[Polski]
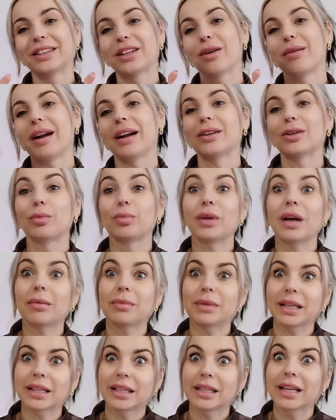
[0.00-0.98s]
Dobra,
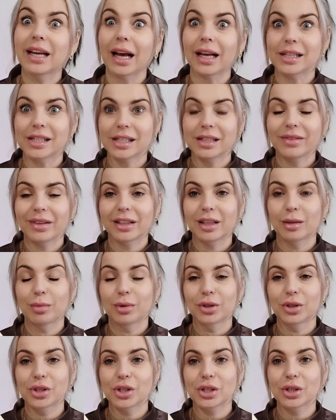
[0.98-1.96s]
kupiłam taki gadżet,
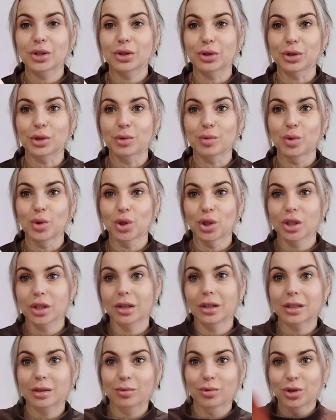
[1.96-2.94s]
wiadomo do czego to służy.
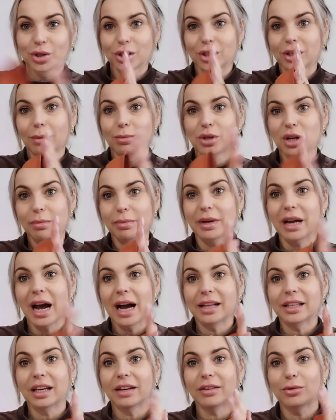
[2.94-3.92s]
To służy do
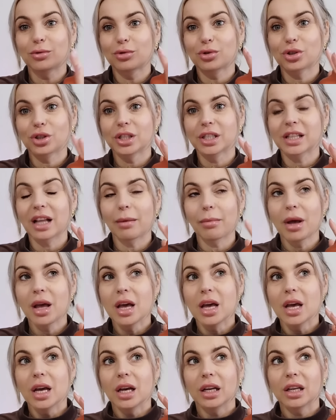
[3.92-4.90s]
przepychania różnych tam
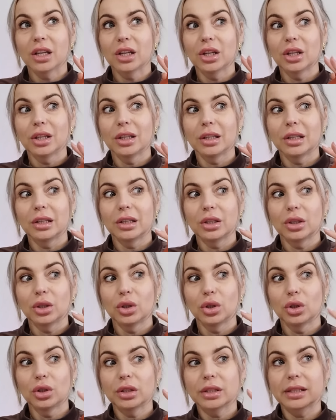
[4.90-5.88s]

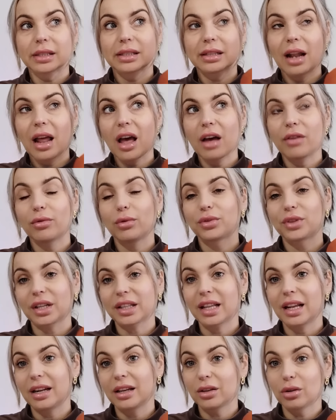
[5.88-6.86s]
yy, zlewów,
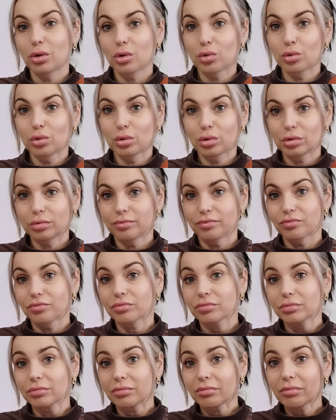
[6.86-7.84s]
tak dalej, rur
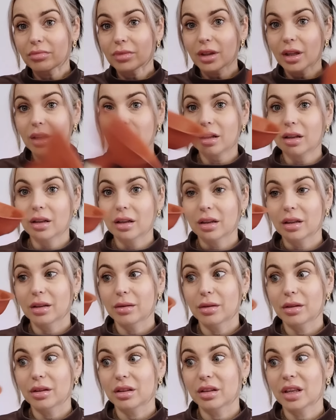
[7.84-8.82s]

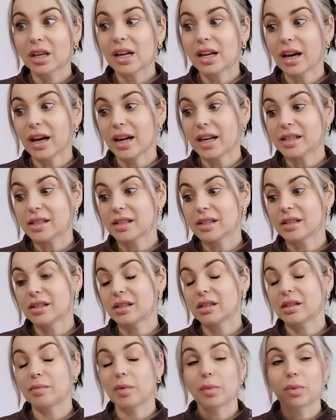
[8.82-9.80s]
kilka razy
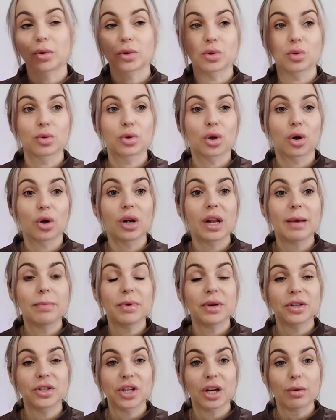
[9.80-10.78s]
i po prostu to
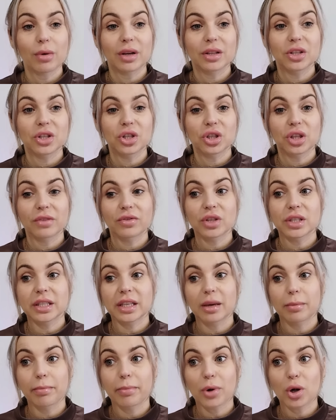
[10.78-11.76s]
lepiej działa niż te
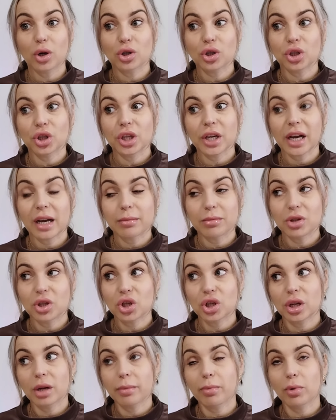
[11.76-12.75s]
wszystkie proszki
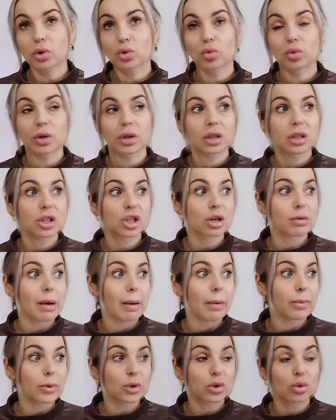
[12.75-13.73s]
chemiczne, po których
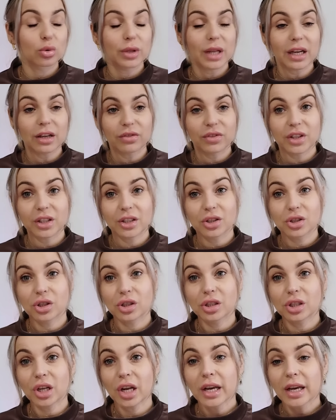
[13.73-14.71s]
trzeba po prostu tak
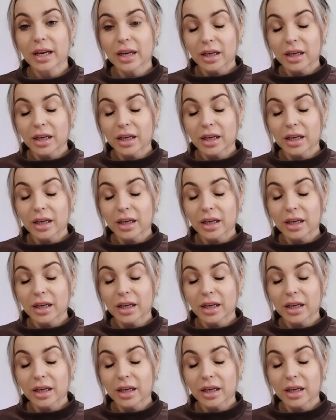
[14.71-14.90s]
wietrzyć